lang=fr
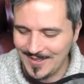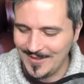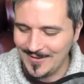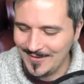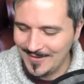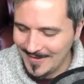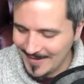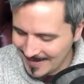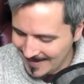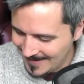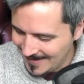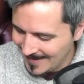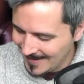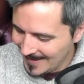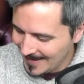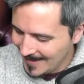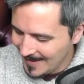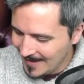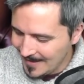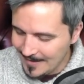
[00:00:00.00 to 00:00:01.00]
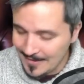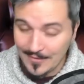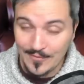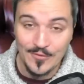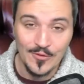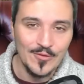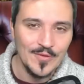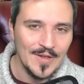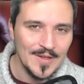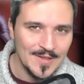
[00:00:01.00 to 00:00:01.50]
je déconne. C'est le
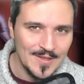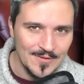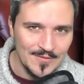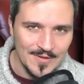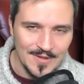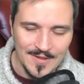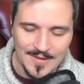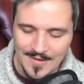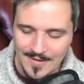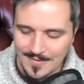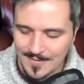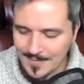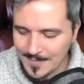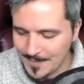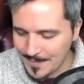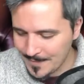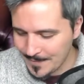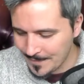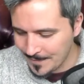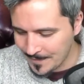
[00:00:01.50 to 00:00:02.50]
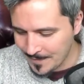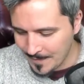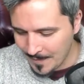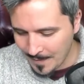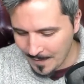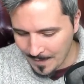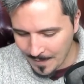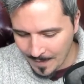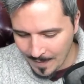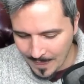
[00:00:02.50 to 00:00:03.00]
fond vert qui fait des siennes.
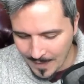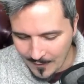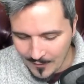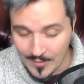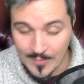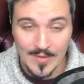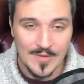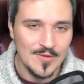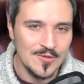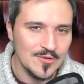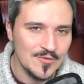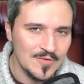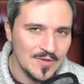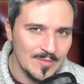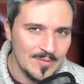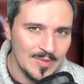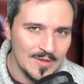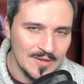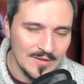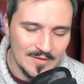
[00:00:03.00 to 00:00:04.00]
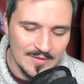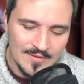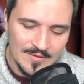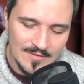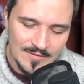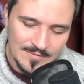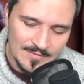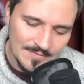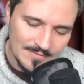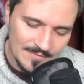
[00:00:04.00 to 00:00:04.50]
Oui, parce que je voudrais pas
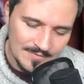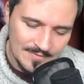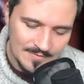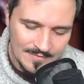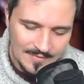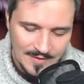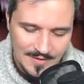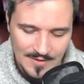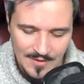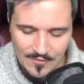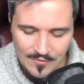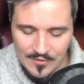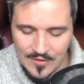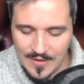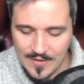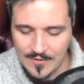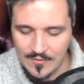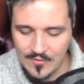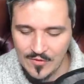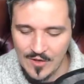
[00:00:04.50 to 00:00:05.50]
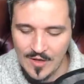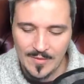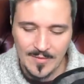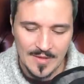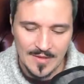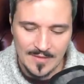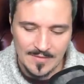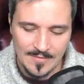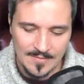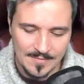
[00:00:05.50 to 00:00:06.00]
risquer de vous décevoir,
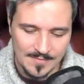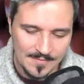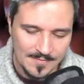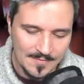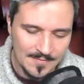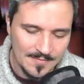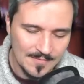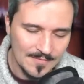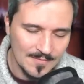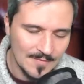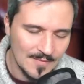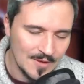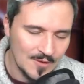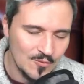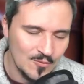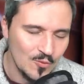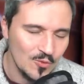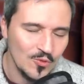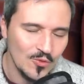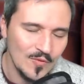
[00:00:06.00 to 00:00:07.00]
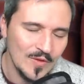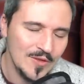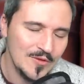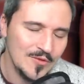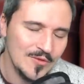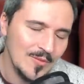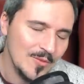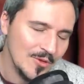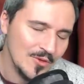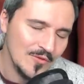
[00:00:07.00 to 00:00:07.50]
mais je me trouve
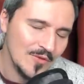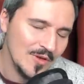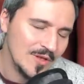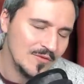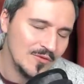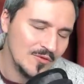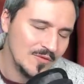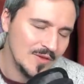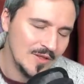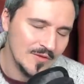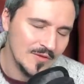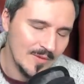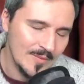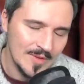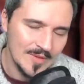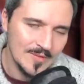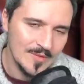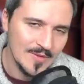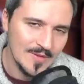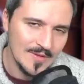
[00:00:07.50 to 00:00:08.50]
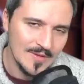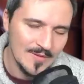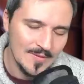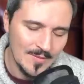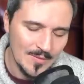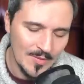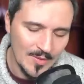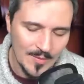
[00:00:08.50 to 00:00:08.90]
actuellement devant un fond vert, on va pas se mentir